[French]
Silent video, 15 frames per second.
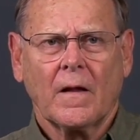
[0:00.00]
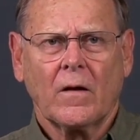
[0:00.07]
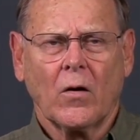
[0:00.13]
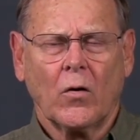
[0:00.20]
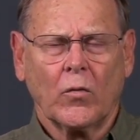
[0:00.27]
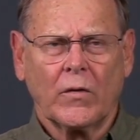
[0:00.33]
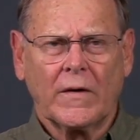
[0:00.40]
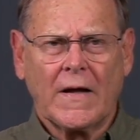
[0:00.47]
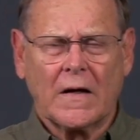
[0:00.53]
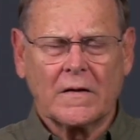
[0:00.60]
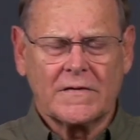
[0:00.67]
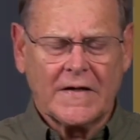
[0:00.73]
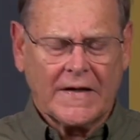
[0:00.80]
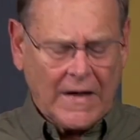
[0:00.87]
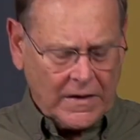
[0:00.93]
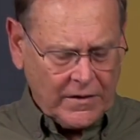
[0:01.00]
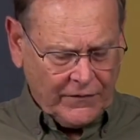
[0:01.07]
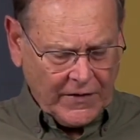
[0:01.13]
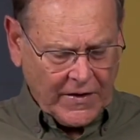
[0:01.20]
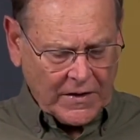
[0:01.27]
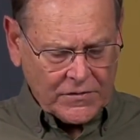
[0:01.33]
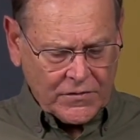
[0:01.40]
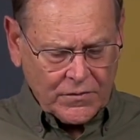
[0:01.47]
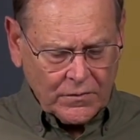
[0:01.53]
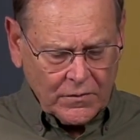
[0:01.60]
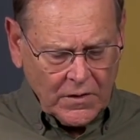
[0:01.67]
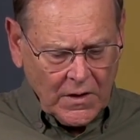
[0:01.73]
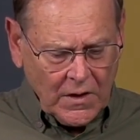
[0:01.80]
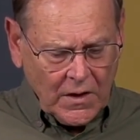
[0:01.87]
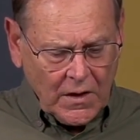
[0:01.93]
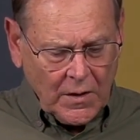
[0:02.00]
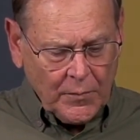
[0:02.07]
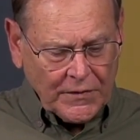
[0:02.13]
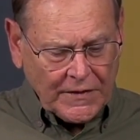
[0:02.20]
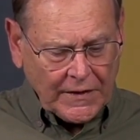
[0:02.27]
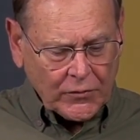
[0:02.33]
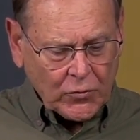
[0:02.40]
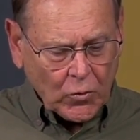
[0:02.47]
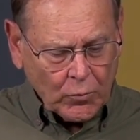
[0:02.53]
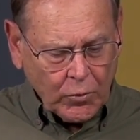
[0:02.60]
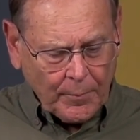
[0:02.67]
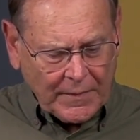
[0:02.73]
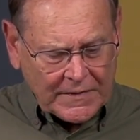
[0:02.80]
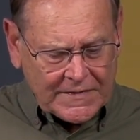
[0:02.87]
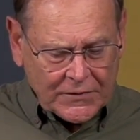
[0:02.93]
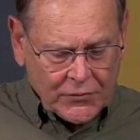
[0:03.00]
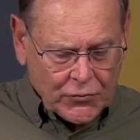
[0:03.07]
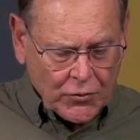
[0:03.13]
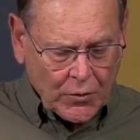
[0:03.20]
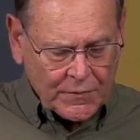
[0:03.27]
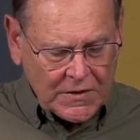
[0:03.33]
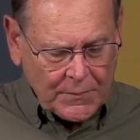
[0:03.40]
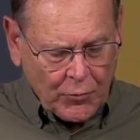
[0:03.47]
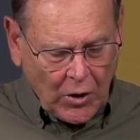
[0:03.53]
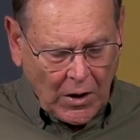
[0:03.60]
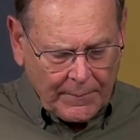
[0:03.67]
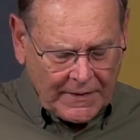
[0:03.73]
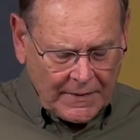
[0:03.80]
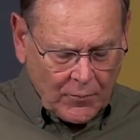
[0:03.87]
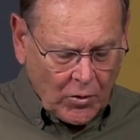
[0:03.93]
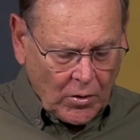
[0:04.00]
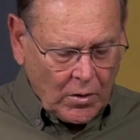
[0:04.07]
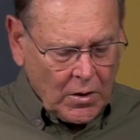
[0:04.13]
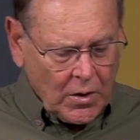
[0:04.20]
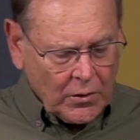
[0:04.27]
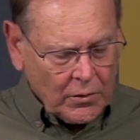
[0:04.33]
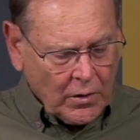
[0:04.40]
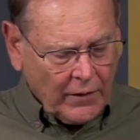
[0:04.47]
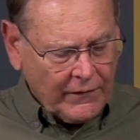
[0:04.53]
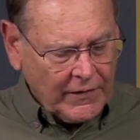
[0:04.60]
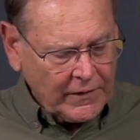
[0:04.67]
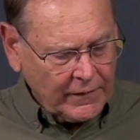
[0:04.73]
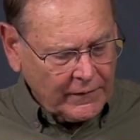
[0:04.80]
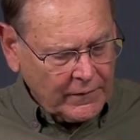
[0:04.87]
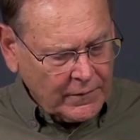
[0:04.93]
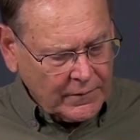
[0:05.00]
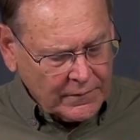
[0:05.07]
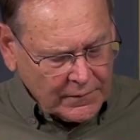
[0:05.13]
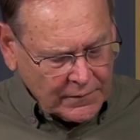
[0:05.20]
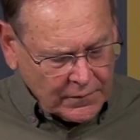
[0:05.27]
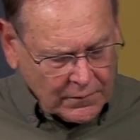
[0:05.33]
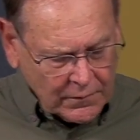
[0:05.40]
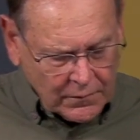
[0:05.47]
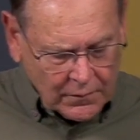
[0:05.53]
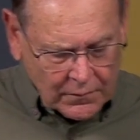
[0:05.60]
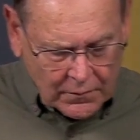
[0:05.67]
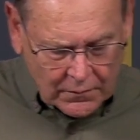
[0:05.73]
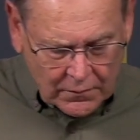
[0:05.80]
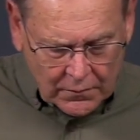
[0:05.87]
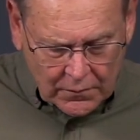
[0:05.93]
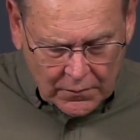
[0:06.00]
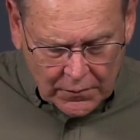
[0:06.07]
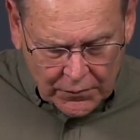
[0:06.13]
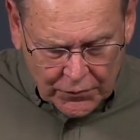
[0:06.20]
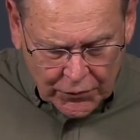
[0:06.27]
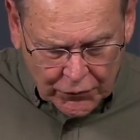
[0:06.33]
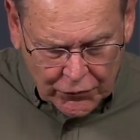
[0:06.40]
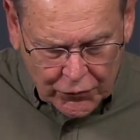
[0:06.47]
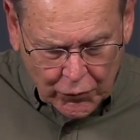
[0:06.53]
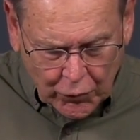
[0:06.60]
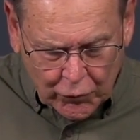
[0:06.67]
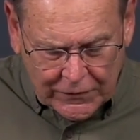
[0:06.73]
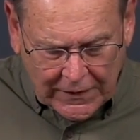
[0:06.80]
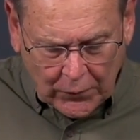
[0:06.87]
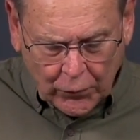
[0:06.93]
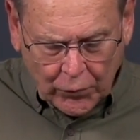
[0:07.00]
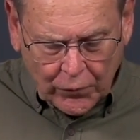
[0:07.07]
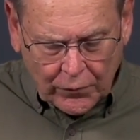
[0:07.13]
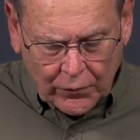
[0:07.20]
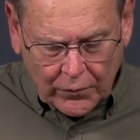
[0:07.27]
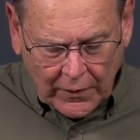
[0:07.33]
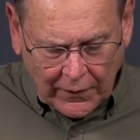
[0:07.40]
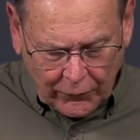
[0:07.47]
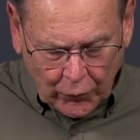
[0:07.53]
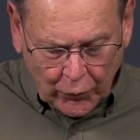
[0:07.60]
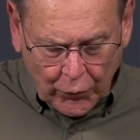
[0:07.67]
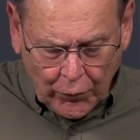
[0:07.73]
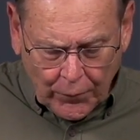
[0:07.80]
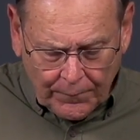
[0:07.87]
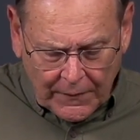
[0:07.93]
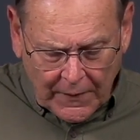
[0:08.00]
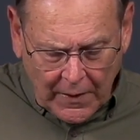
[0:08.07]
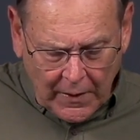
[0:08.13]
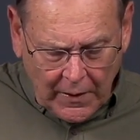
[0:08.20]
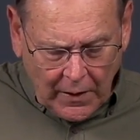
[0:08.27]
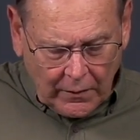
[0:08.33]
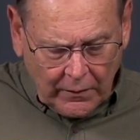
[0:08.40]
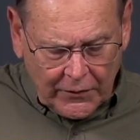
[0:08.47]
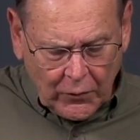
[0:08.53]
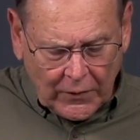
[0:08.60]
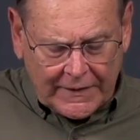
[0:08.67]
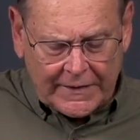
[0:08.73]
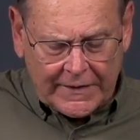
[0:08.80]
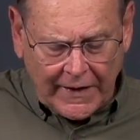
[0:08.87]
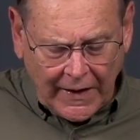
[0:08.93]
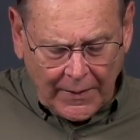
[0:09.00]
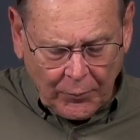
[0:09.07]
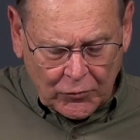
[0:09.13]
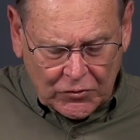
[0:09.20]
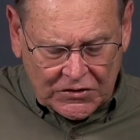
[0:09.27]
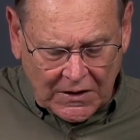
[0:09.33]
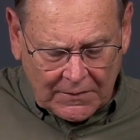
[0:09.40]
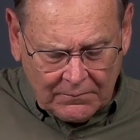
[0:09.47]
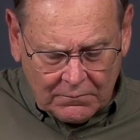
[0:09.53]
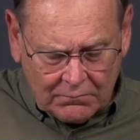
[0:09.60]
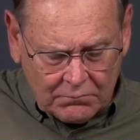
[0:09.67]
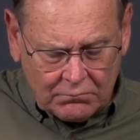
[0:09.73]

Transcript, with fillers: Quand on regarde ces qualifications, et peut-être qu'on peut passer dessus un petit peu rapidement avec, euh, sur ce que nous avons lu, alors il doit être irréprochable,